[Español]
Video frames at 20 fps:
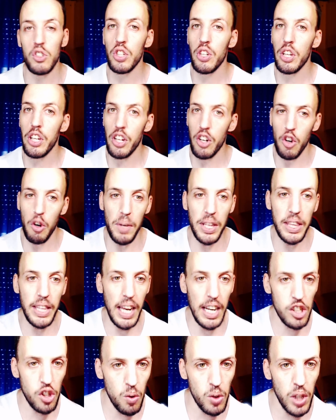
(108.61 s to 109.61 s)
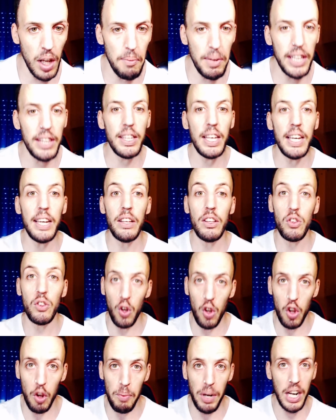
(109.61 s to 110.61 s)
quiero comentar absolutamente
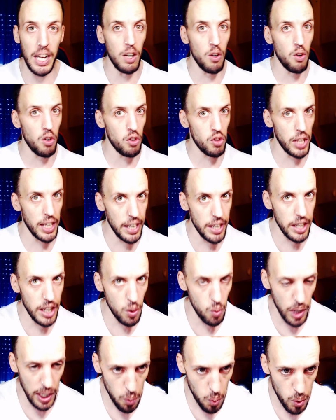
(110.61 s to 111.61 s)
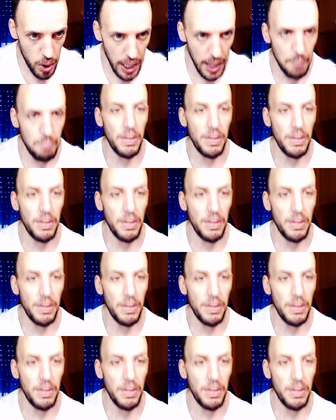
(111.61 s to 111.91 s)
todo para que luego no tengáis ninguna duda.